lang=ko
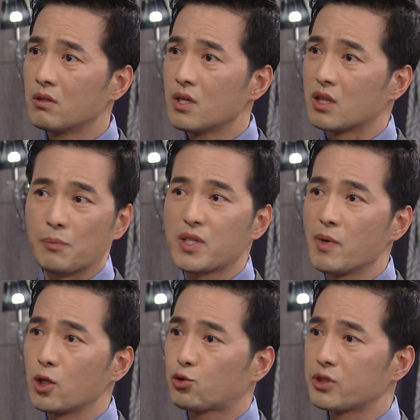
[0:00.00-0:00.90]

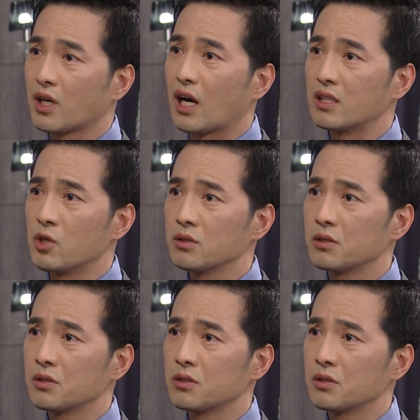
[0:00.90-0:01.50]
나피마려줄 생각 아니면?